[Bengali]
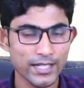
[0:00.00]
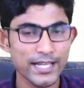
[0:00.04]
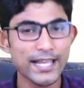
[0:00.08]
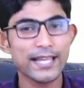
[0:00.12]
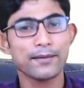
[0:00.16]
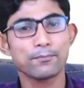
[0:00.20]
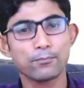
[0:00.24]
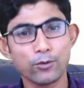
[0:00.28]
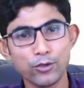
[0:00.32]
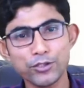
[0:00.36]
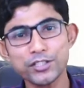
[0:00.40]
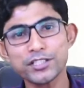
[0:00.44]

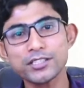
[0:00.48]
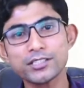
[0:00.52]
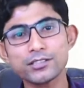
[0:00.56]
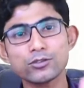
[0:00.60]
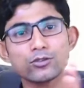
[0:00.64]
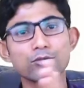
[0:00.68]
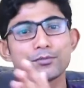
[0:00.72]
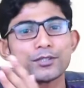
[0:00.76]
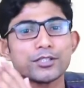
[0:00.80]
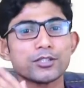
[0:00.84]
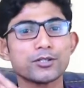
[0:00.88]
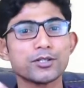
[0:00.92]
এই পরিচিত
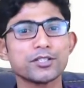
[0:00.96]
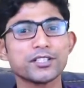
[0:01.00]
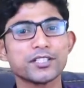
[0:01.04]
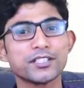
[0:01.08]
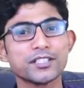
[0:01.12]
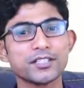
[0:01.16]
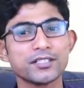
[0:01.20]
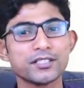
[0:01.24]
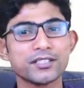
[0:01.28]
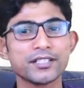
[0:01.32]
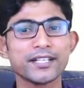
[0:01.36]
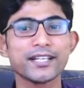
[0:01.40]
বিষয়টি
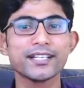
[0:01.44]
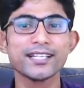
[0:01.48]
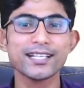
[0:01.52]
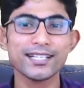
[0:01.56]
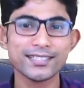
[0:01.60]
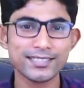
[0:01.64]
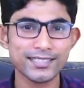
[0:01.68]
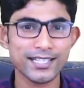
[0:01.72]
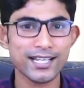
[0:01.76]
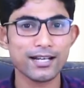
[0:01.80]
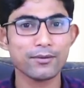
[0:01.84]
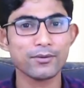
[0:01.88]
নিয়েই
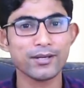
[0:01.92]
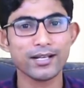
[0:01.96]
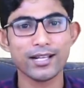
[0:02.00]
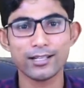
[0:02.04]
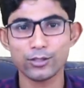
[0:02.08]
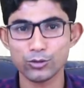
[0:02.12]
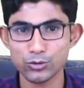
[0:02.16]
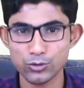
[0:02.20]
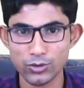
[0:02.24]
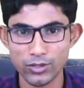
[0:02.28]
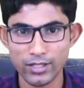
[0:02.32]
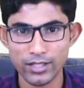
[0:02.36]
আজকে আমার
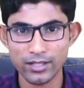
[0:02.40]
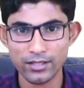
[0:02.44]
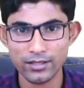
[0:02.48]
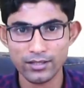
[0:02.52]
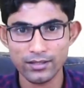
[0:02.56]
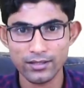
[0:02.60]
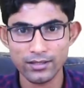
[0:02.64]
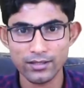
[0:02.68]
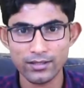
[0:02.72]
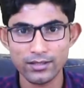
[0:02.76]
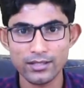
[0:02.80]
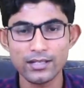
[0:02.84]
আলোচনা
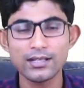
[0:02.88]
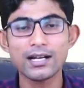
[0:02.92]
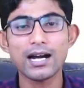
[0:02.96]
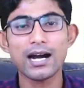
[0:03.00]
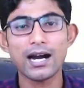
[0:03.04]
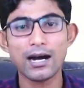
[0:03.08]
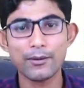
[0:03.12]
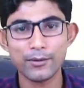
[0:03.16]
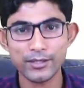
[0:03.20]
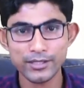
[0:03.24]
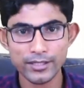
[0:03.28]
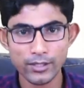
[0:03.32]

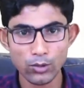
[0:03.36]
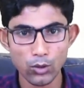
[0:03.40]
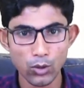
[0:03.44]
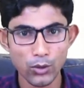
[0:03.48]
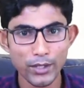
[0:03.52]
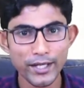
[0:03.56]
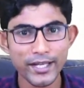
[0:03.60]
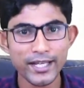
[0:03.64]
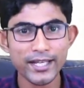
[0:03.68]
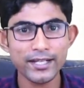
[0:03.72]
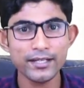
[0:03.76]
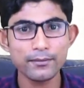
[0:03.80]
আমাদের
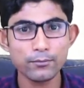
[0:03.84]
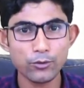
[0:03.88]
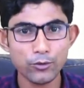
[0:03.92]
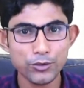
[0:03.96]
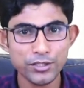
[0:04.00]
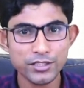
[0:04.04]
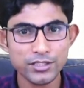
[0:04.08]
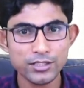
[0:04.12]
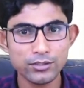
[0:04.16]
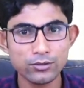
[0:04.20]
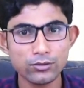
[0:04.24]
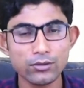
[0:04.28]
অনেকেরই
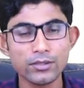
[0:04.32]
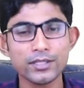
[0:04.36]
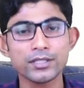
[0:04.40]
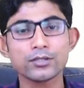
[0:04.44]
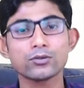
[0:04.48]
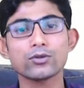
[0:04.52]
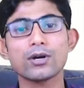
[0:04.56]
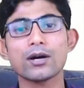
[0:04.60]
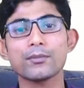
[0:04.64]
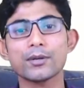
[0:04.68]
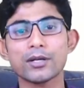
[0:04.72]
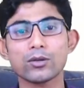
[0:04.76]
পরিচিত
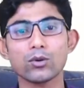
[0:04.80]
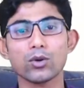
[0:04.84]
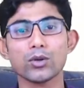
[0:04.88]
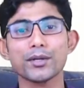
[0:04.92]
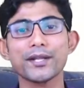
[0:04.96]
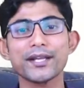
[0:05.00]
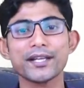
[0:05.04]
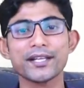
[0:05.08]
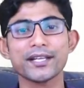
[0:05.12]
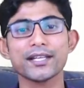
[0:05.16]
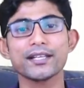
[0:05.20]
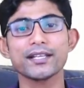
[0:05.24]
কিন্তু আবার
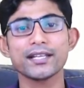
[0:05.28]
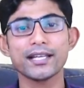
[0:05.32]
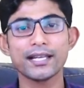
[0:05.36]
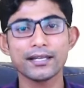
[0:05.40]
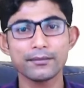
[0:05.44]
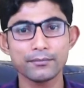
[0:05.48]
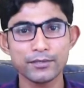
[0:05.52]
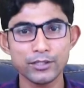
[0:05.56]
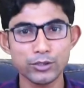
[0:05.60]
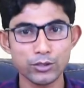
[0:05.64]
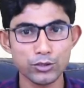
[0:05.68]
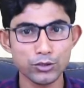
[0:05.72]
অনেকেই
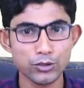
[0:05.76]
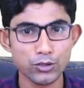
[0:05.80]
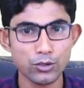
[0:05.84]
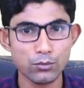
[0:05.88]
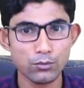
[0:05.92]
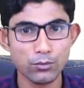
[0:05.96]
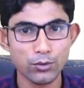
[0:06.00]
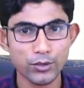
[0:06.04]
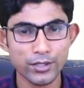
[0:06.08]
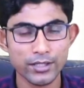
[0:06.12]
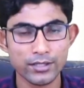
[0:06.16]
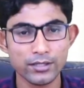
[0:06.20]
এই বিষয়
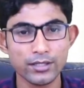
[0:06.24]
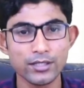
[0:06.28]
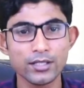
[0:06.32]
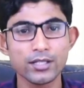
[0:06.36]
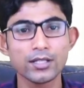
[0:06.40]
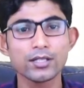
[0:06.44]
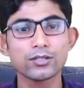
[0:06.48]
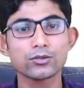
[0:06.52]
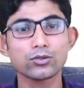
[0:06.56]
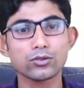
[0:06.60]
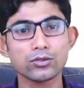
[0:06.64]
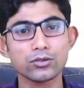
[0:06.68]
সম্পর্কে
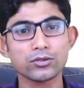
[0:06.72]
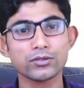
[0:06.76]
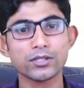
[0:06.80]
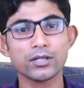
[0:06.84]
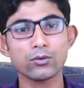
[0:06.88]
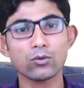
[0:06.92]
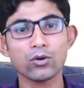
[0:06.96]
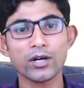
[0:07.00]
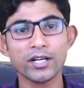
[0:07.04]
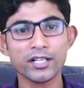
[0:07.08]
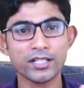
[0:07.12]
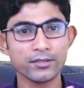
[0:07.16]
ততটা
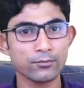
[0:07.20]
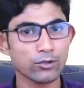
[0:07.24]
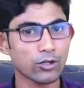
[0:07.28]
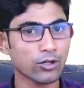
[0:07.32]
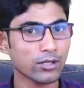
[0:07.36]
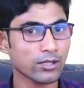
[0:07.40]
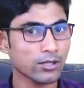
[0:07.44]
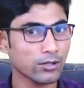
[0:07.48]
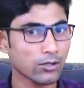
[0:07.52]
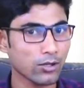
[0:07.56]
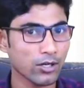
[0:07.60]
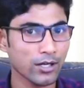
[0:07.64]

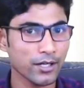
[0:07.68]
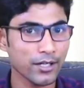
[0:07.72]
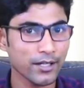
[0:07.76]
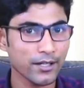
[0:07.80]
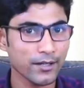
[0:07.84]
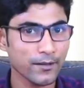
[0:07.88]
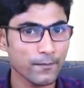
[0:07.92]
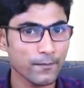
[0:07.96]
ওয়াকিবহল নয়